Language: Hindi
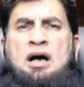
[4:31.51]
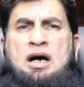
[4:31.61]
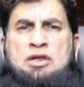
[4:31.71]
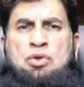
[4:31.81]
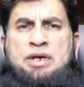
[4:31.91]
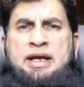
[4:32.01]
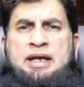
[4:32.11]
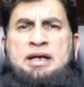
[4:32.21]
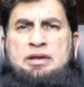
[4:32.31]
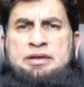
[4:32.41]
हाथ धोए
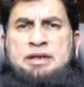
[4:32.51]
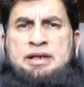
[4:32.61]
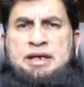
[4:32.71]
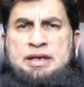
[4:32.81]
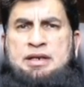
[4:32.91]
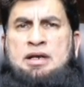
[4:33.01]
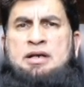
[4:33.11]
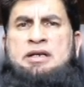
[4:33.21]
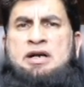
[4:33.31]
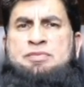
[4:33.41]
हैं या नहीं
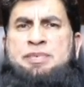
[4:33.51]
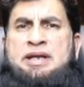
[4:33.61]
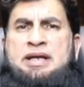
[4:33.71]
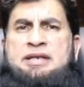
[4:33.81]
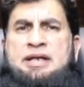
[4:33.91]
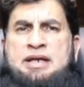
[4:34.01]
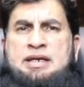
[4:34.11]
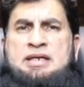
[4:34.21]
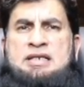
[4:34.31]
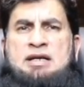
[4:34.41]
ग्लव्स पहने या
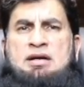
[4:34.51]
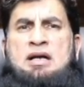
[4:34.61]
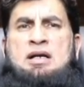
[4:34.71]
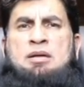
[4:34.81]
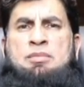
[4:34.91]
नहीं इसके अलावा